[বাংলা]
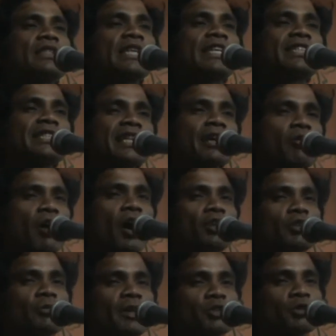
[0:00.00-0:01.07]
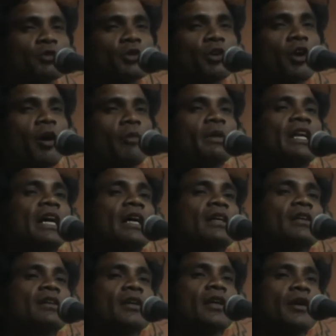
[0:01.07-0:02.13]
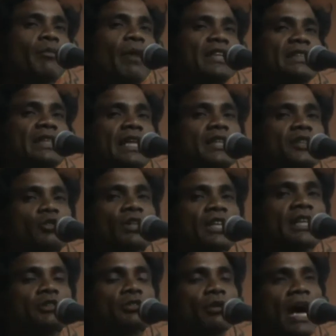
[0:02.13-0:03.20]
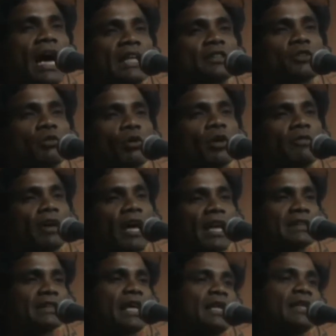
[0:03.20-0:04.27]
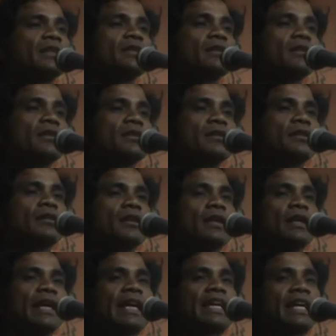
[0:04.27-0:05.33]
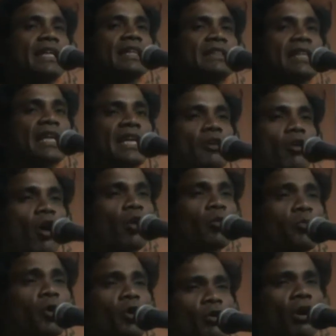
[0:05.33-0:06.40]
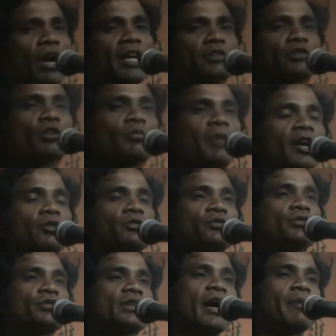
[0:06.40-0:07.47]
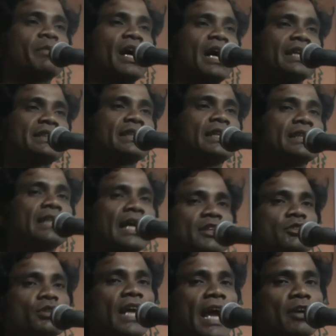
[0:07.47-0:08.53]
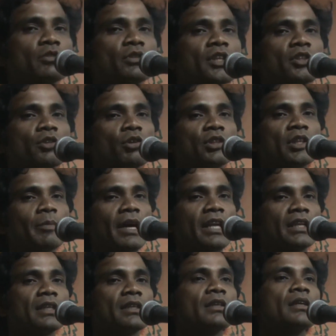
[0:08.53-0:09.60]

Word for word: শেষটাও হয়তো বা সুন্দর হবে না মাঝখানে যদি কিছু কাজ করে ফেলা যায় এখানে যে অল্প কয়েকজন মানুষ আমরা আছি তারা যদি একত্রিত হতে পারি